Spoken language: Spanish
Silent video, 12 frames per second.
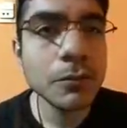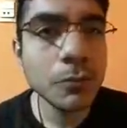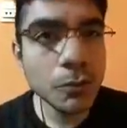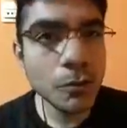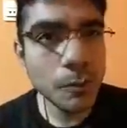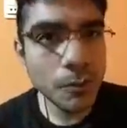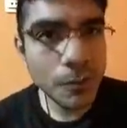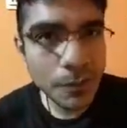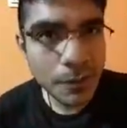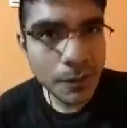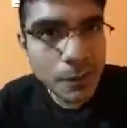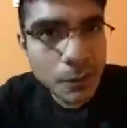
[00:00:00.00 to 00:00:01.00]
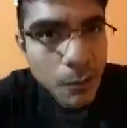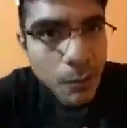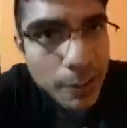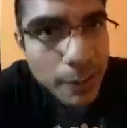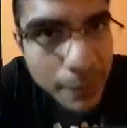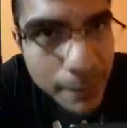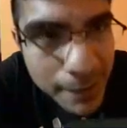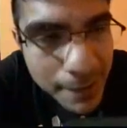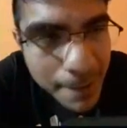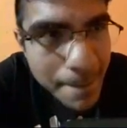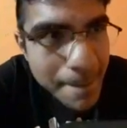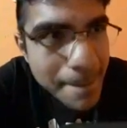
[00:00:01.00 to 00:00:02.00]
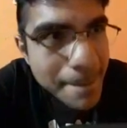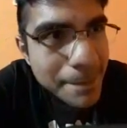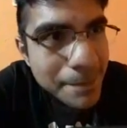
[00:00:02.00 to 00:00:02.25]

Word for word: No te lo puedo creer, juega re bien.